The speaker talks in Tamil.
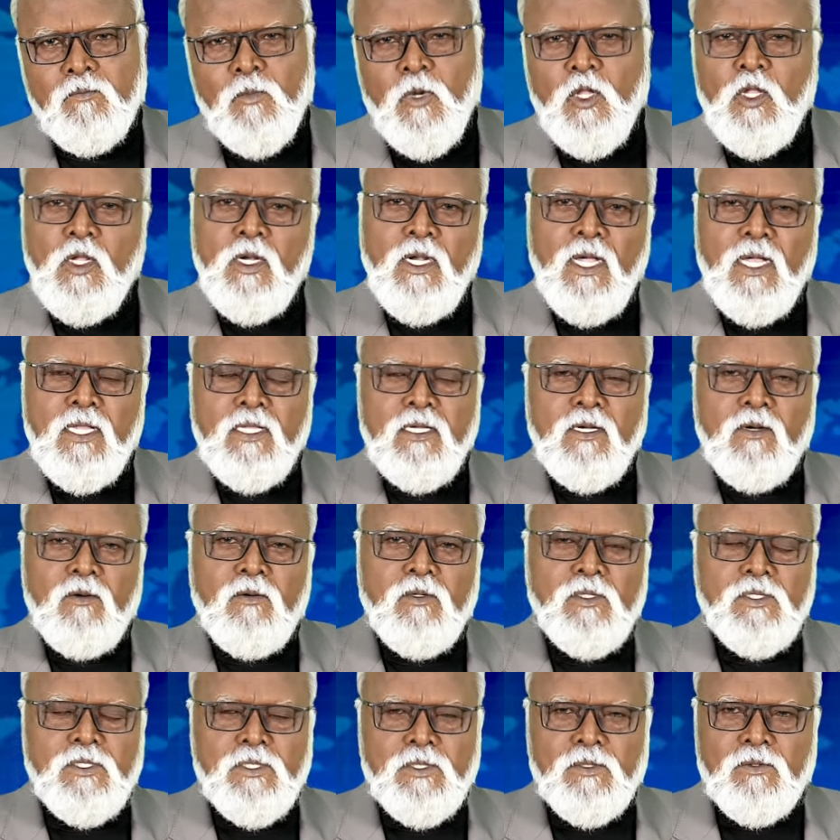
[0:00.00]
முதல்ல அதை
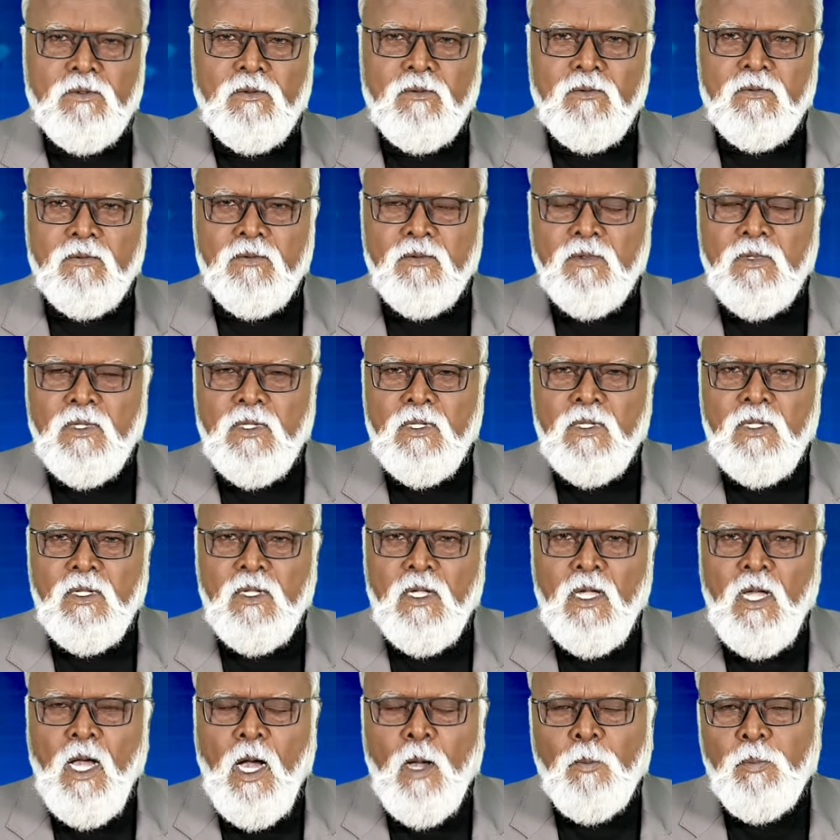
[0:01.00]
கவனிச்சுக்கணும்
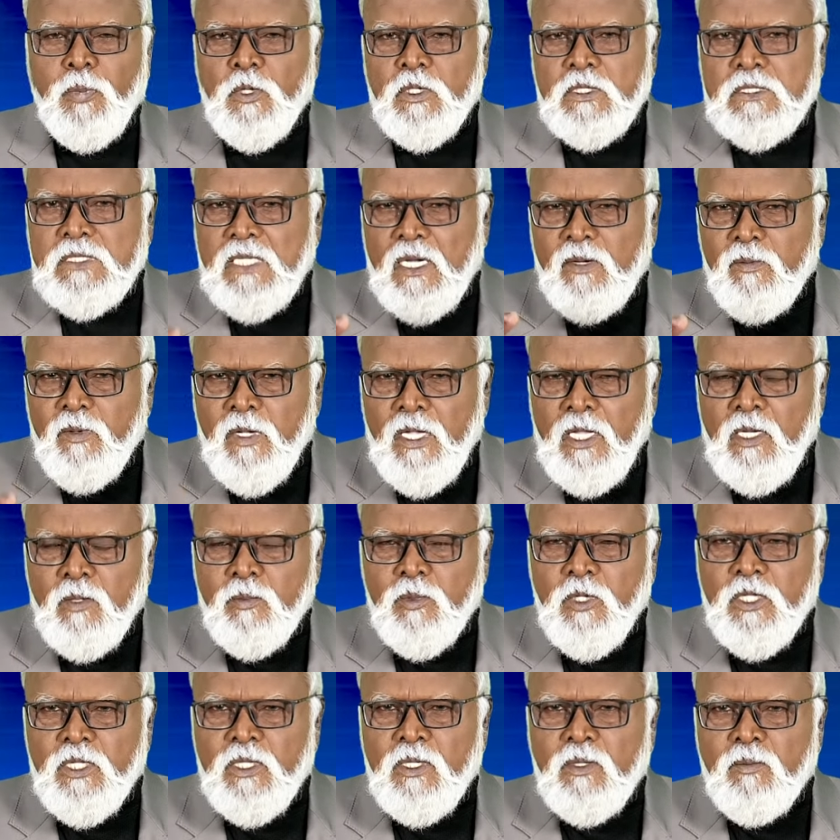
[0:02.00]
அப்போ சபை
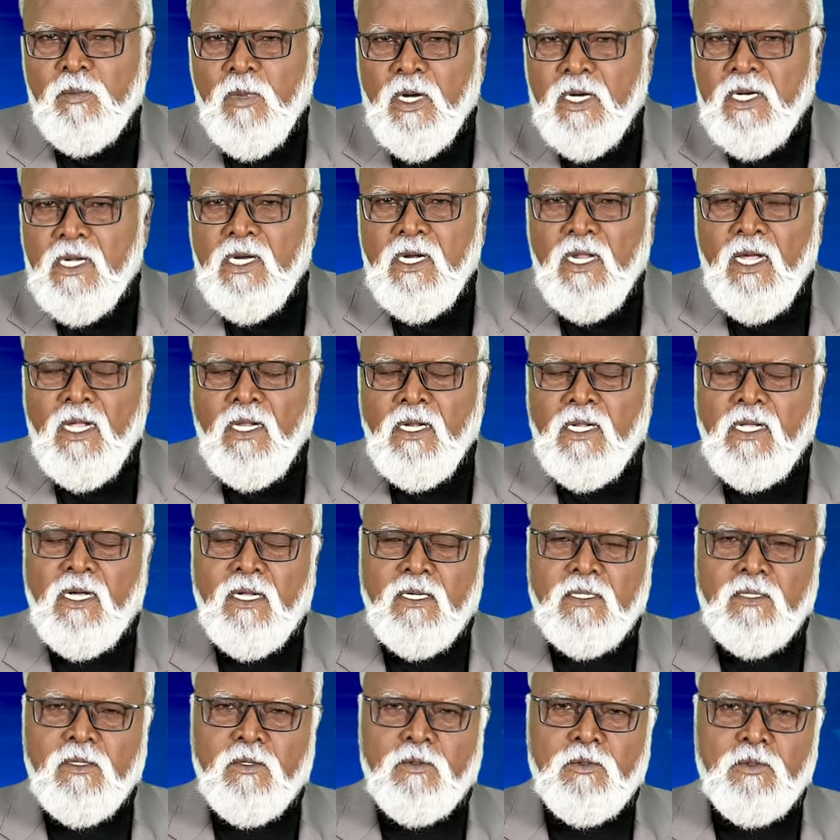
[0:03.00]
என்பது மக்களால்
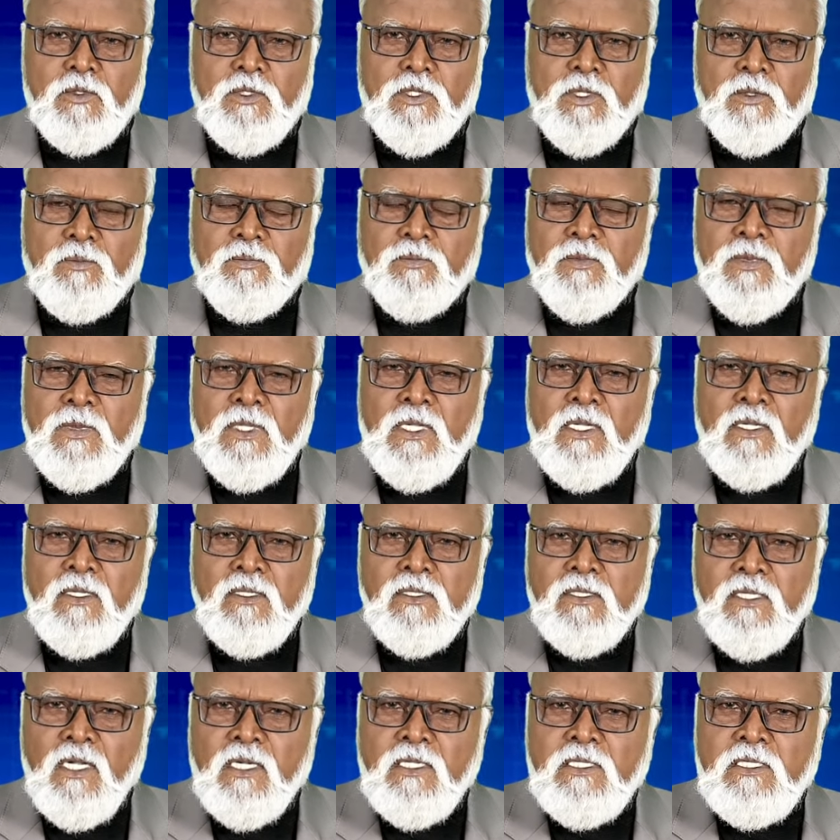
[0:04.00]
ஆன கூட்டம்
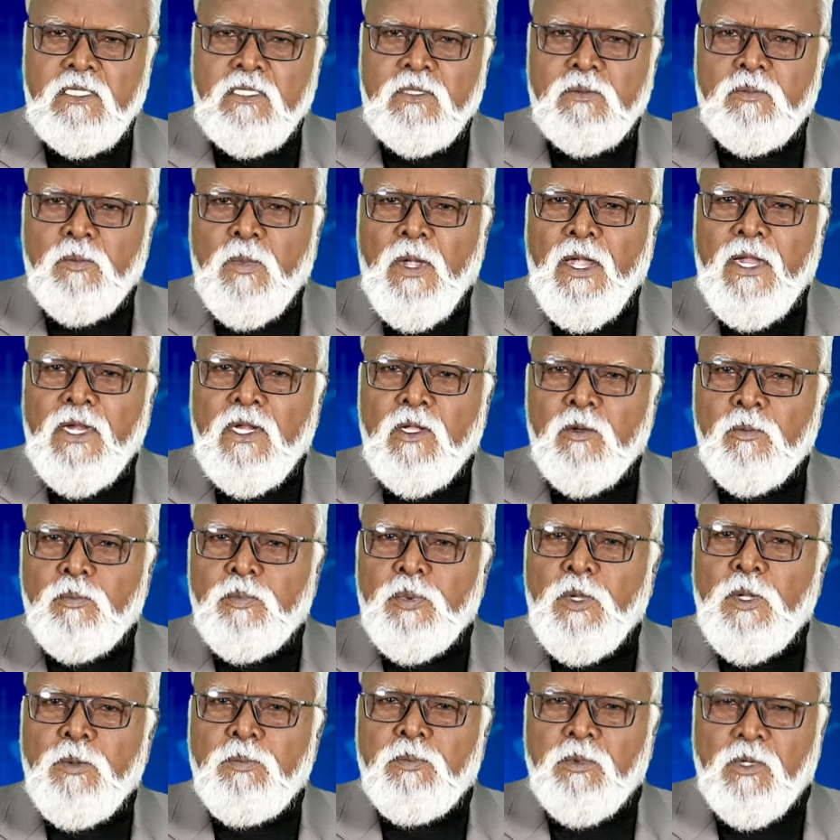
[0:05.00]
சர்ச் இஸ் மேட் ஆஃப்
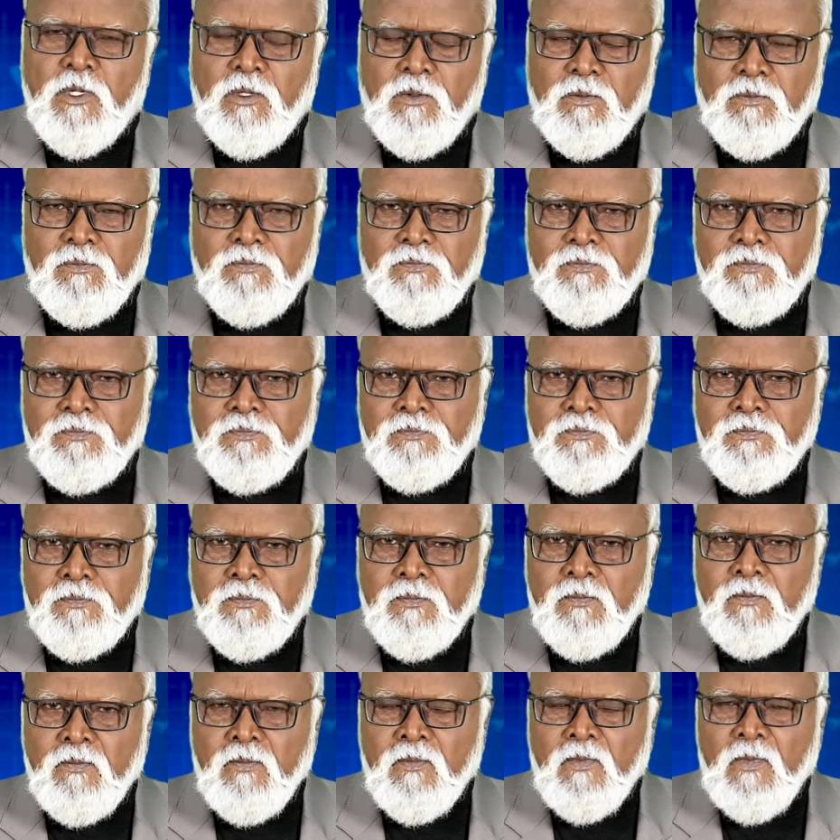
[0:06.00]
பீப்புள்
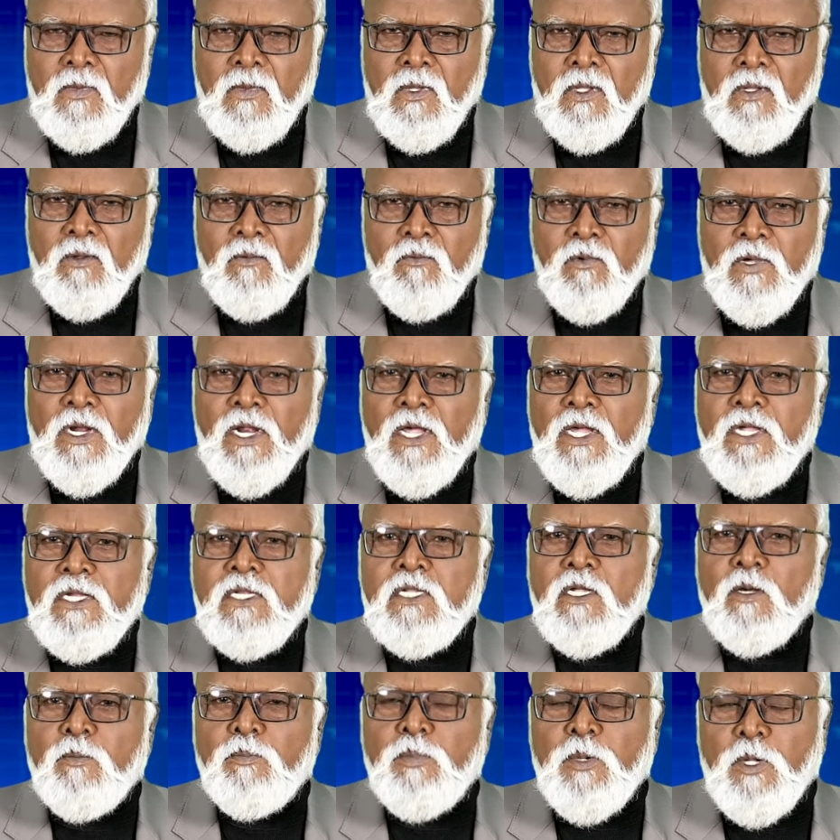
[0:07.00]

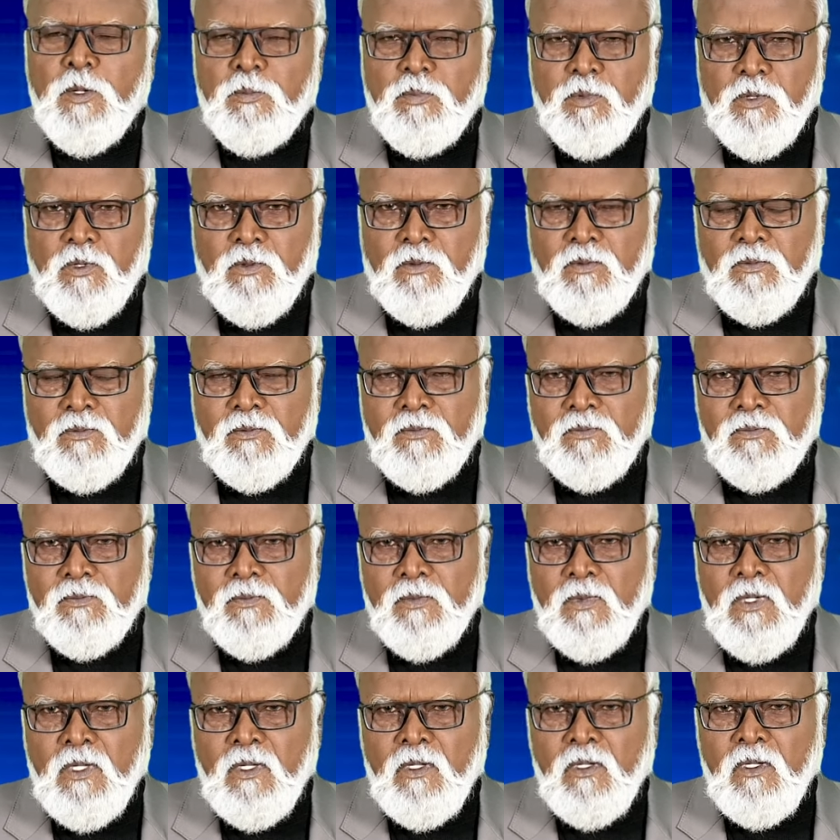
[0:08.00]
வெரைட்டி ஆஃப் பீப்புள்
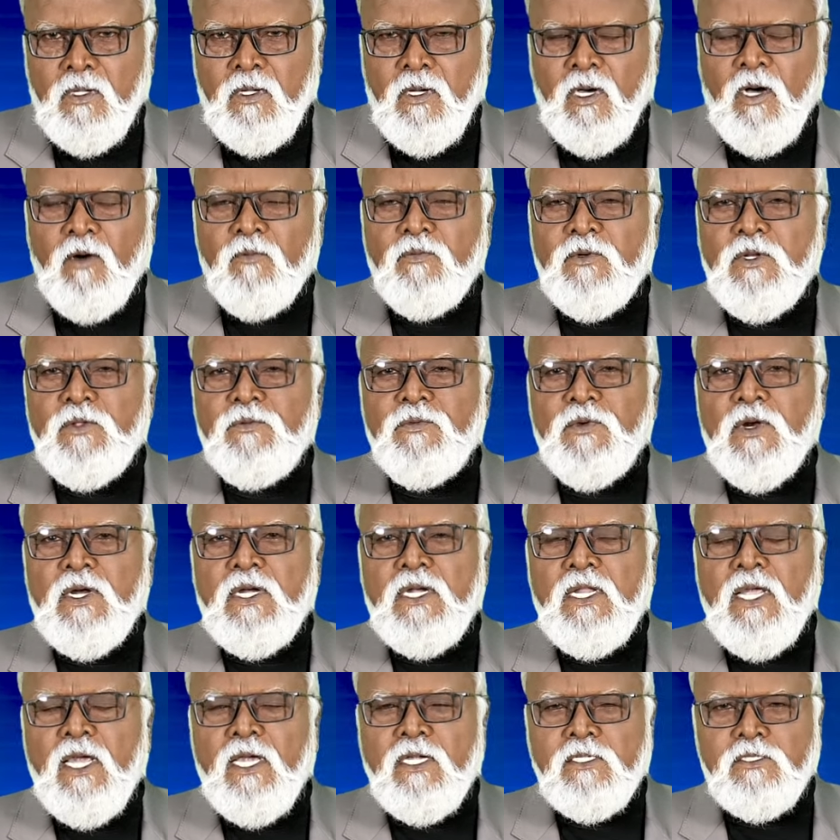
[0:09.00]
ஆஃப்
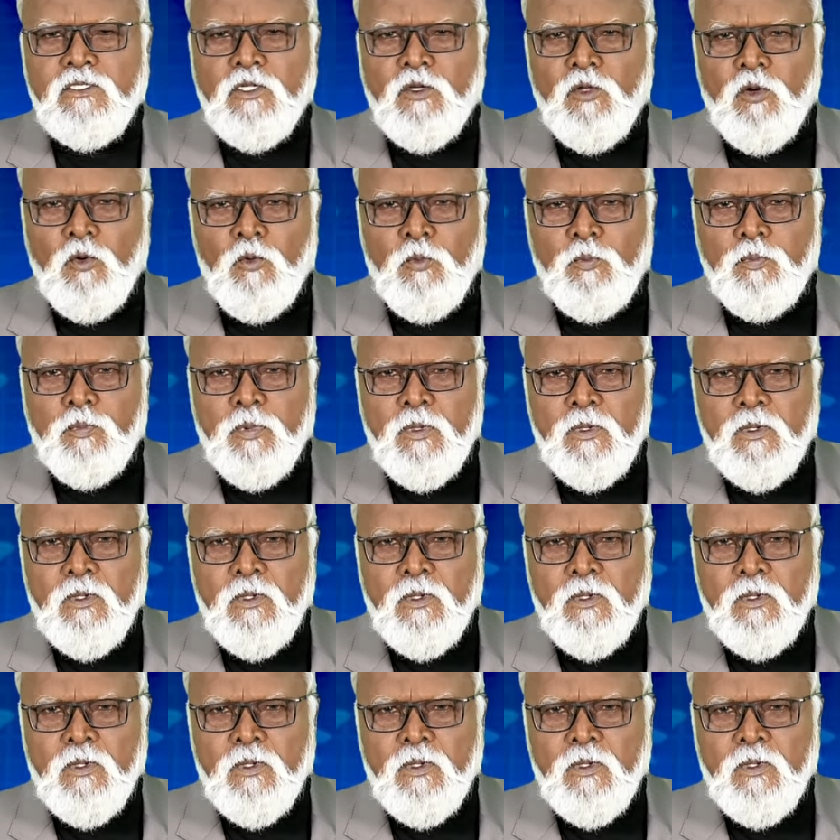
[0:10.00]
டிஃப்ரெண்ட் ஏஜ் குரூப்